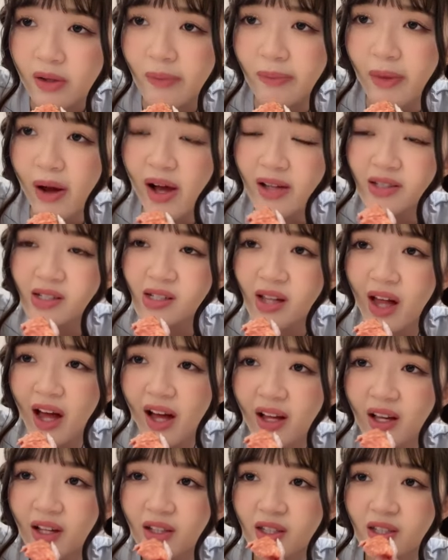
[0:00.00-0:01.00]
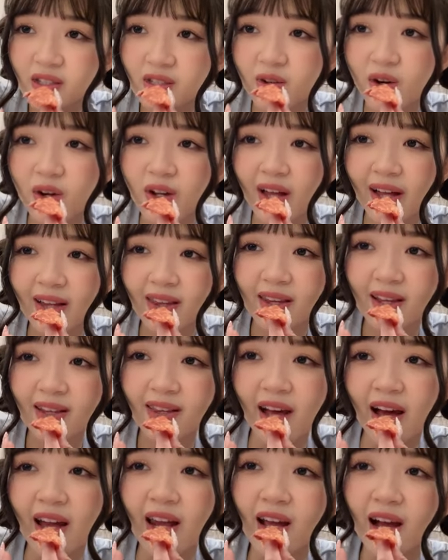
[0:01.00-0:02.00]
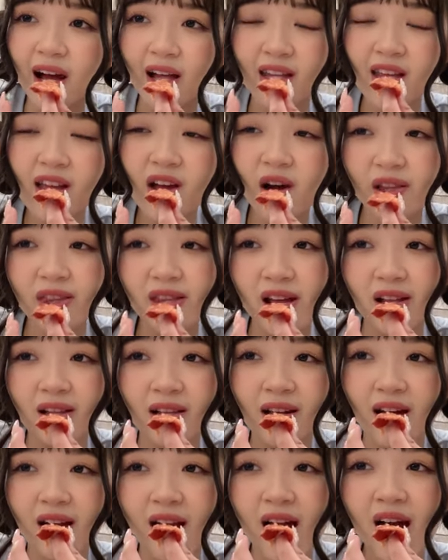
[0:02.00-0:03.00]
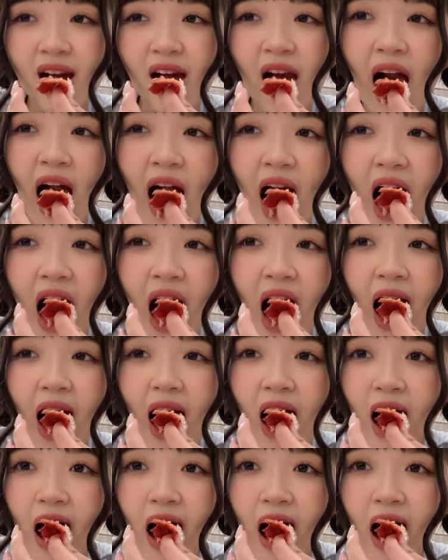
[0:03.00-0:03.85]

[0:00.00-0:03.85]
Makasih lagi di sekolahnya dari Kadian dan Karangga.